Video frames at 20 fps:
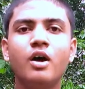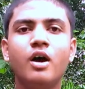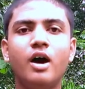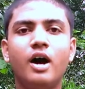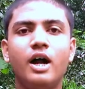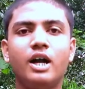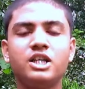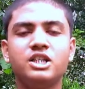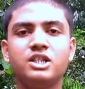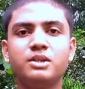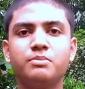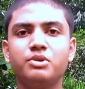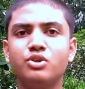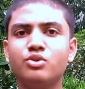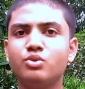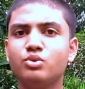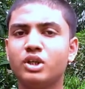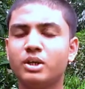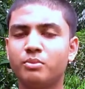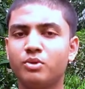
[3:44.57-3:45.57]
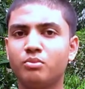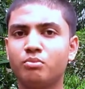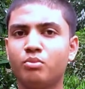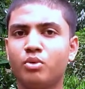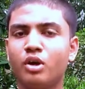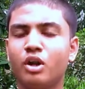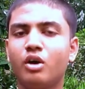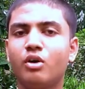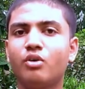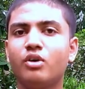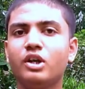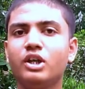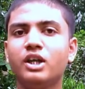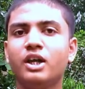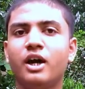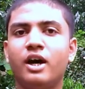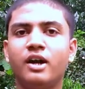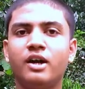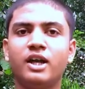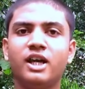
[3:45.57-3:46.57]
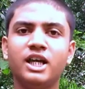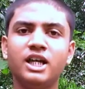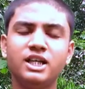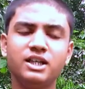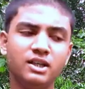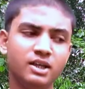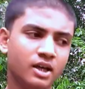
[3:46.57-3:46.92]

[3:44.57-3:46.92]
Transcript: আর জিপিউ তেমন বলা হয়নি আর এই